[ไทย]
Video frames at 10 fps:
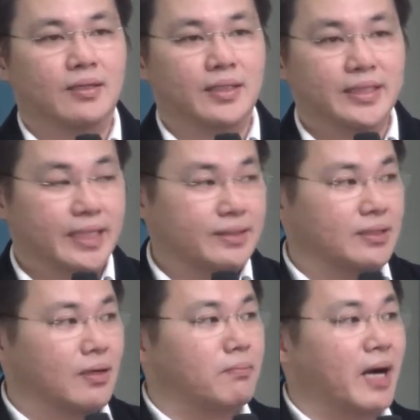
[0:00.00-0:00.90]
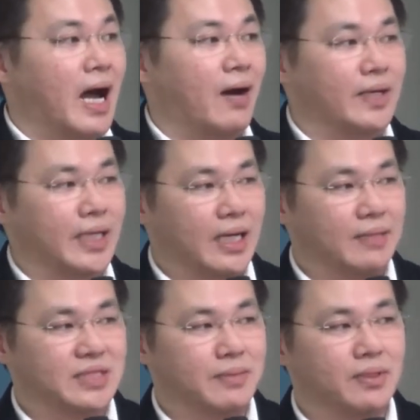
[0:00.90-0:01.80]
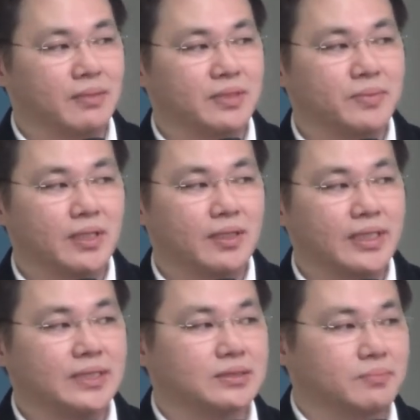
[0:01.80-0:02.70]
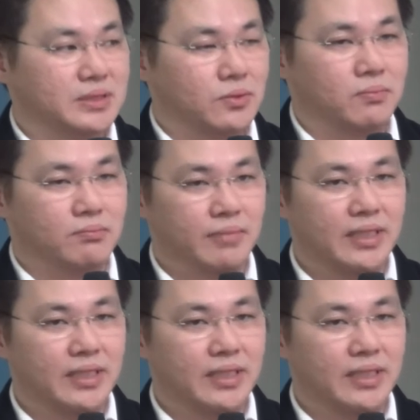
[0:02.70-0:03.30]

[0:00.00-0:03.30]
chlorinated compound นะครับสารประกอบที่มีคลอรีนผสม